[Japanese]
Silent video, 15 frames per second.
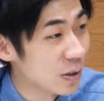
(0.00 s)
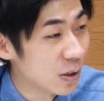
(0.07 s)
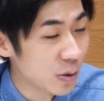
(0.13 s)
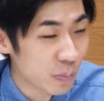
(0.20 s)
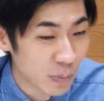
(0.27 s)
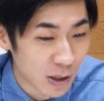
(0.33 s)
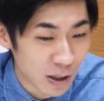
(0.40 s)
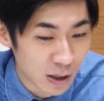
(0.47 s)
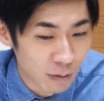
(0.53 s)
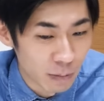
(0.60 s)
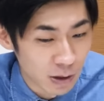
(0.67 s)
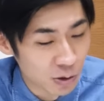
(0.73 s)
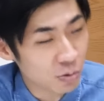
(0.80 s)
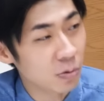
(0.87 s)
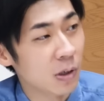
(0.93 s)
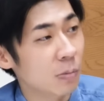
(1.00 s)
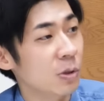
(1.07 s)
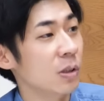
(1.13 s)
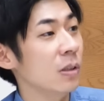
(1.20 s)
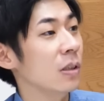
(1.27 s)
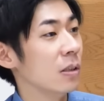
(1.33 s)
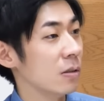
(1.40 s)
いやまあまあそうか
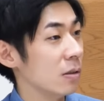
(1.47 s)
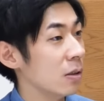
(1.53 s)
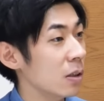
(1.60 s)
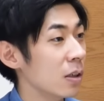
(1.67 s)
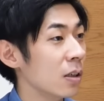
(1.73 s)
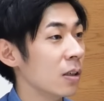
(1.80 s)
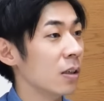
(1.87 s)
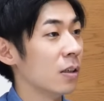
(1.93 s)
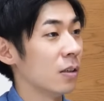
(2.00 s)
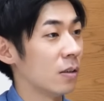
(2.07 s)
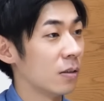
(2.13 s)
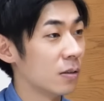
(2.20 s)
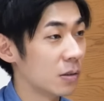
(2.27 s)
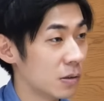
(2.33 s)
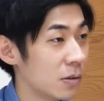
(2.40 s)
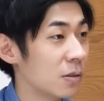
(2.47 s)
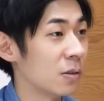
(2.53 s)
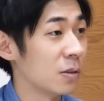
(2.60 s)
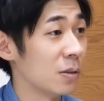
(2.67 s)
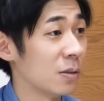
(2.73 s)
もしれないですね。はい、